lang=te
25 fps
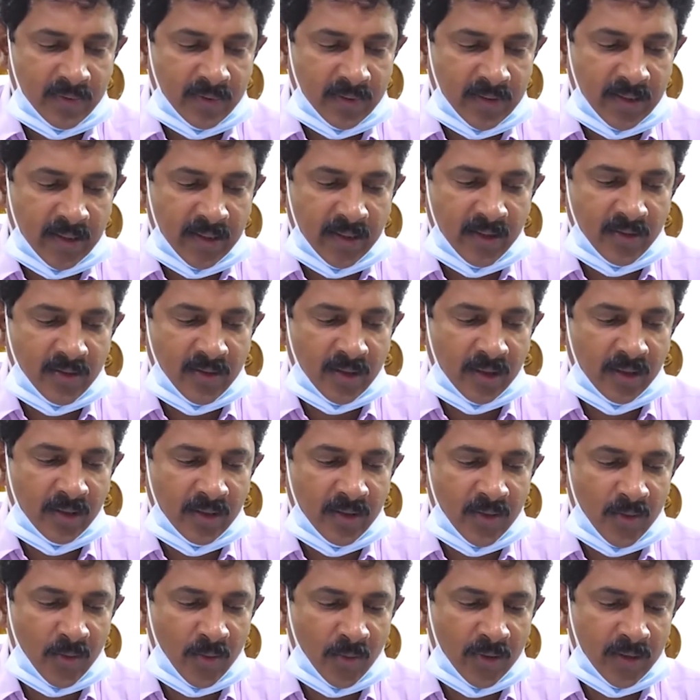సరైన చర్యలు
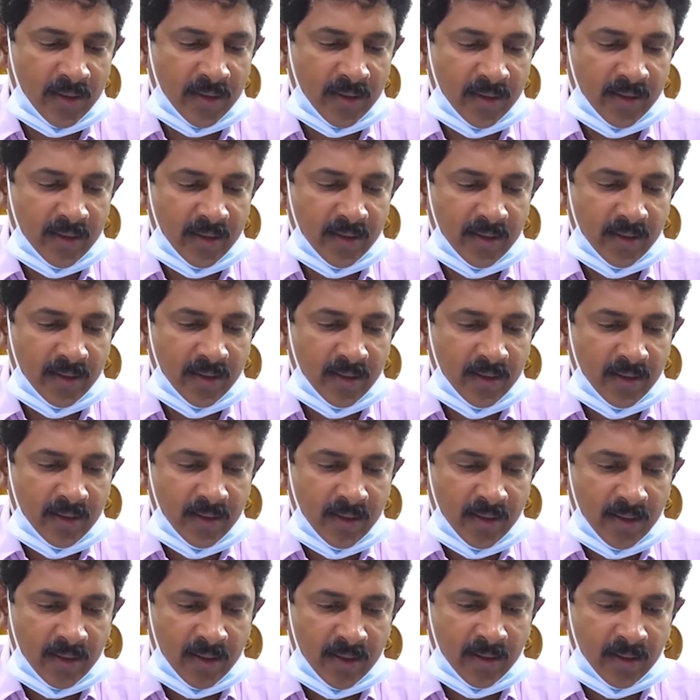తీసుకోవడానికి
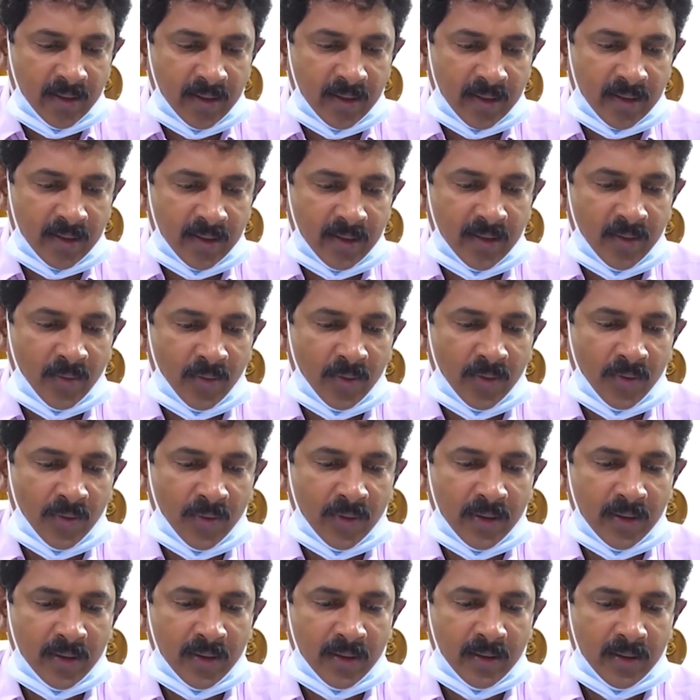ఆల్రెడీ కలెక్టర్ గారు కూడా ఒక